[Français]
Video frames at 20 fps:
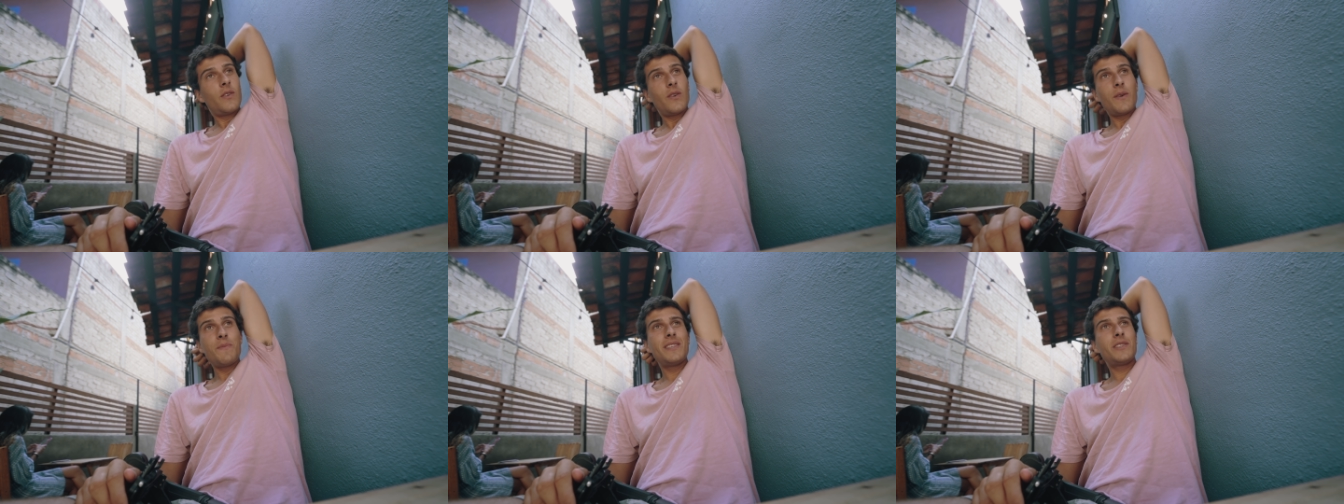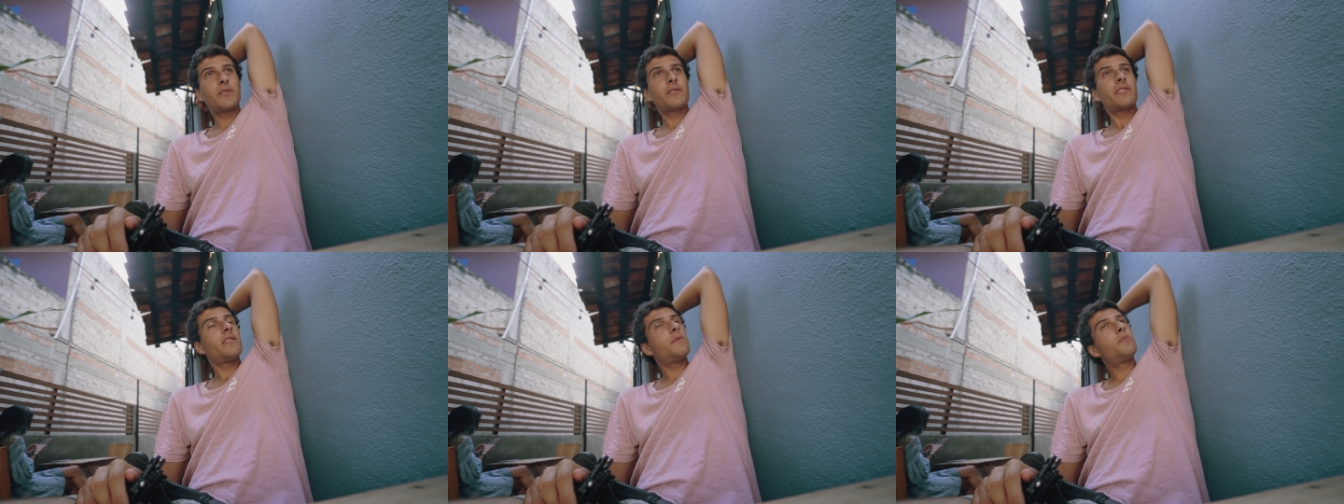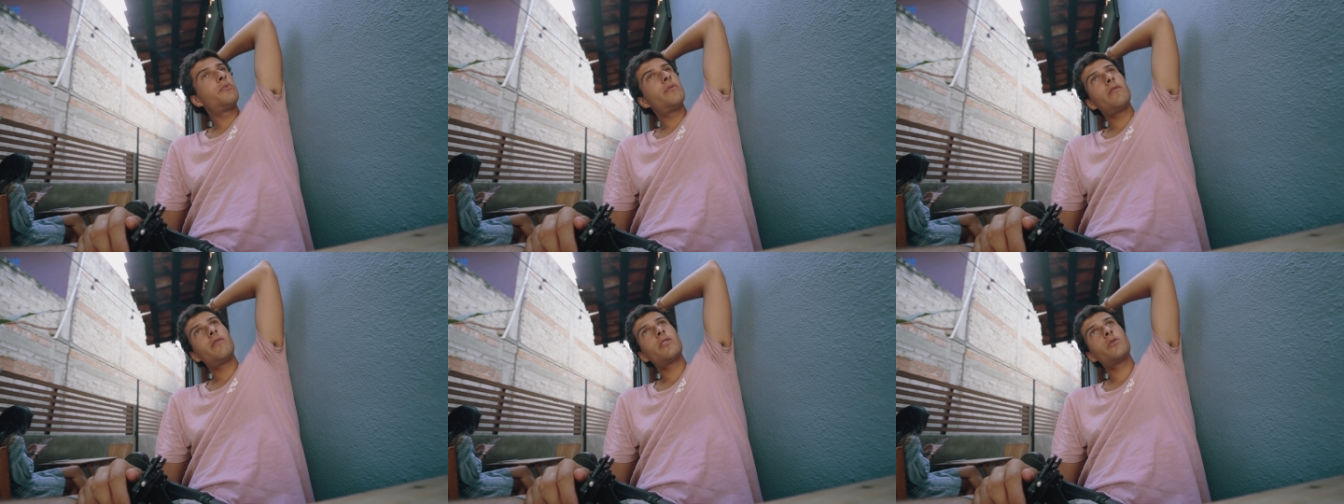Ouais, mais si on avait
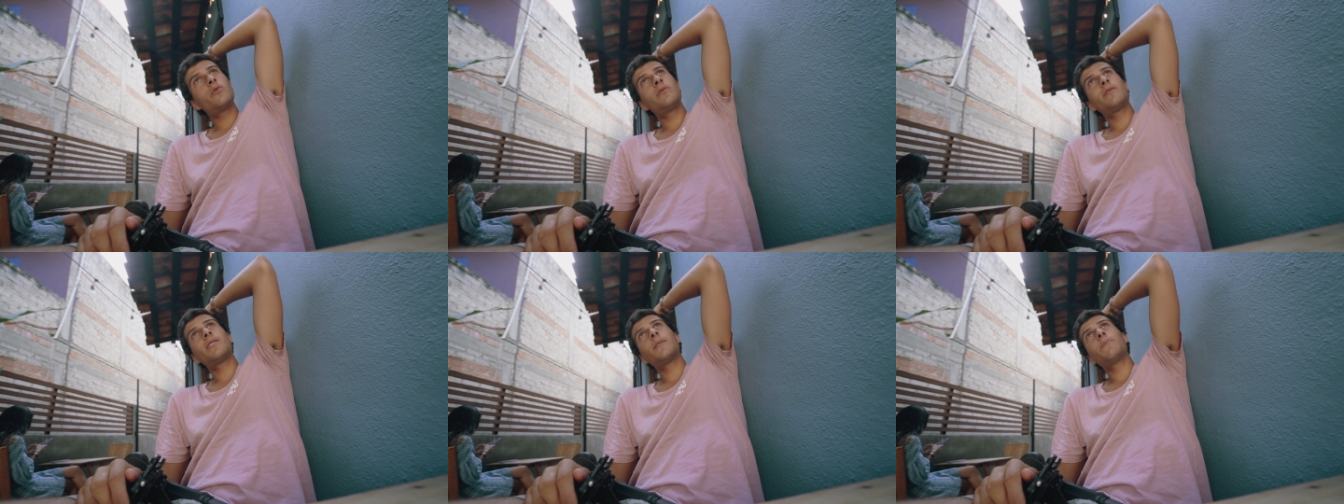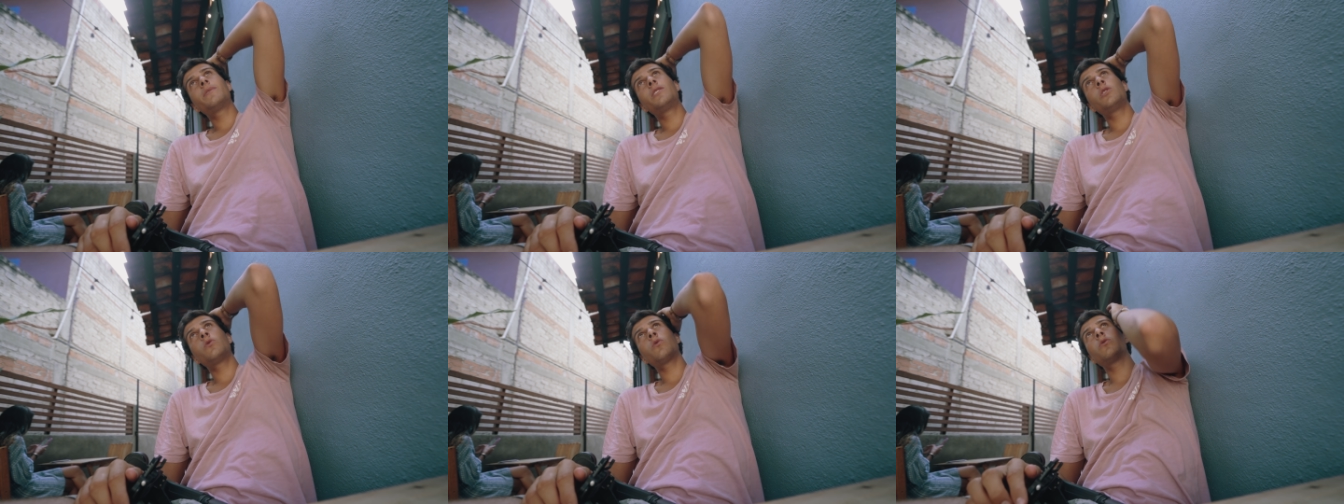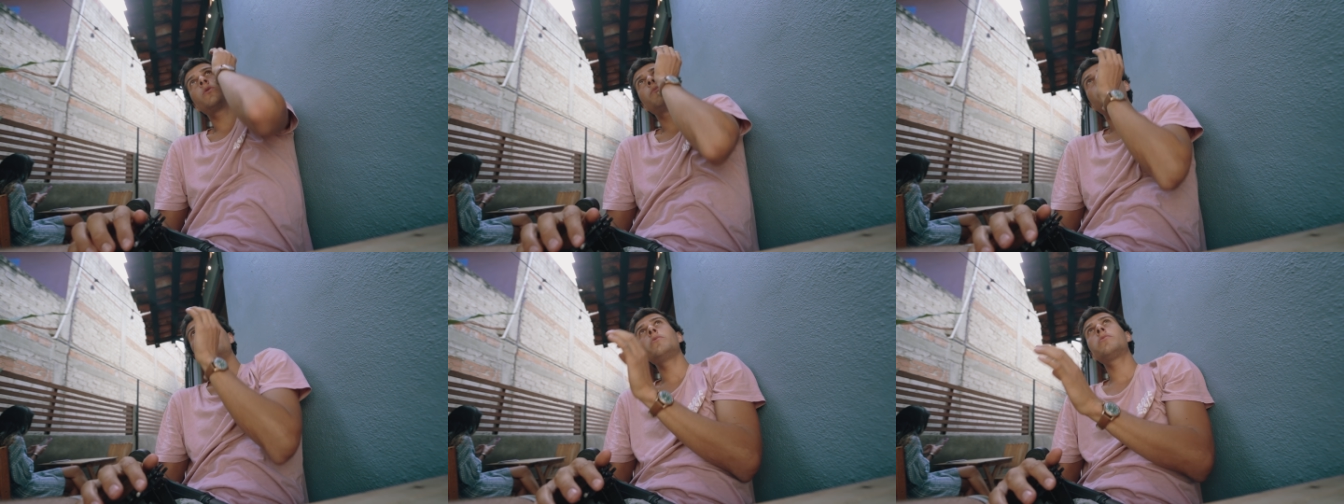pu avoir juste un petit jour
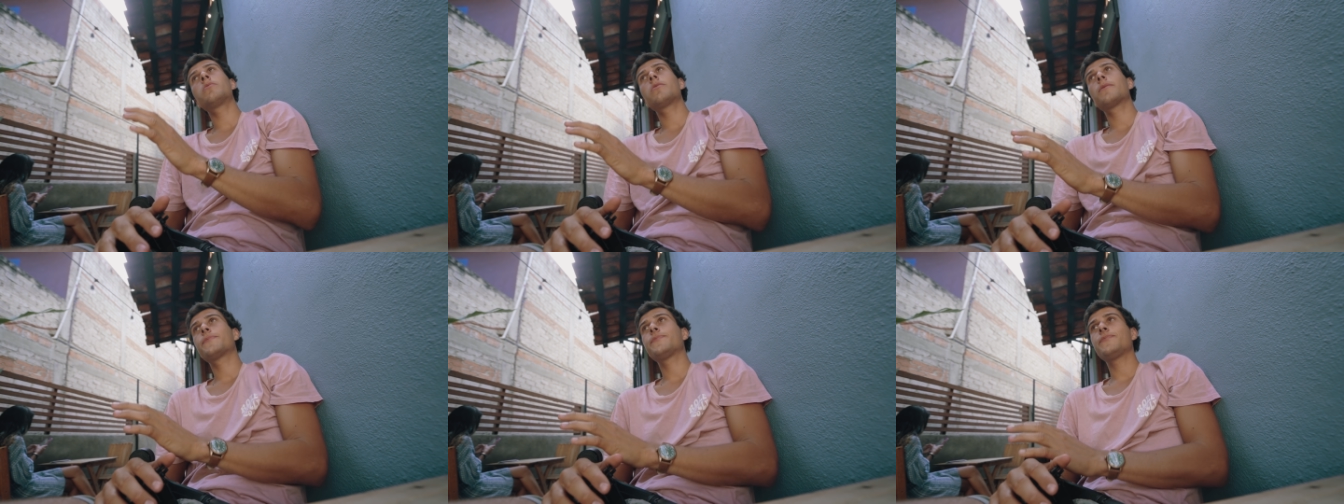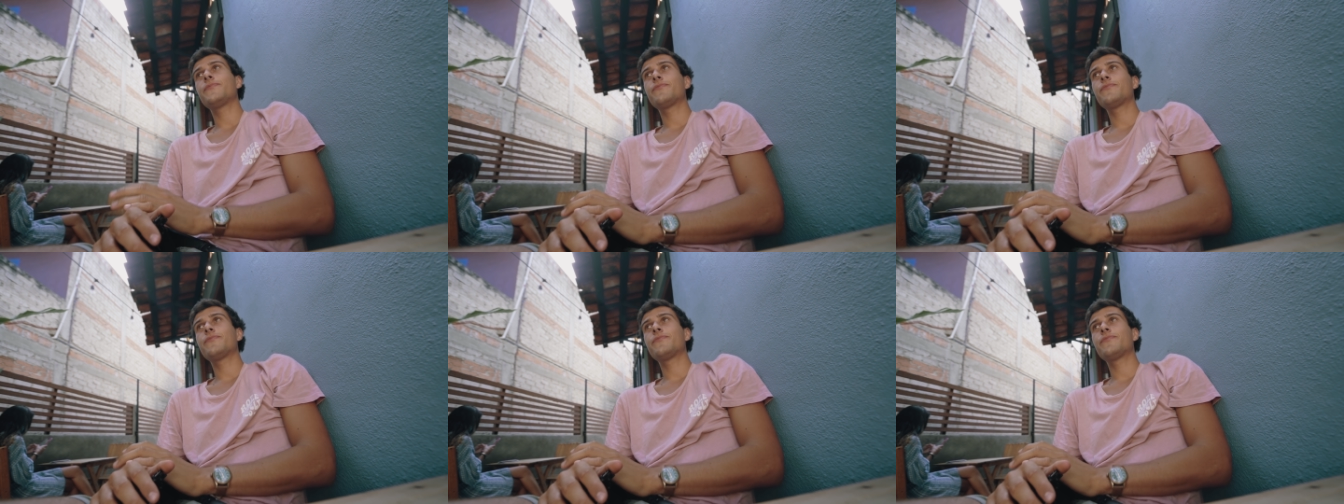de plus,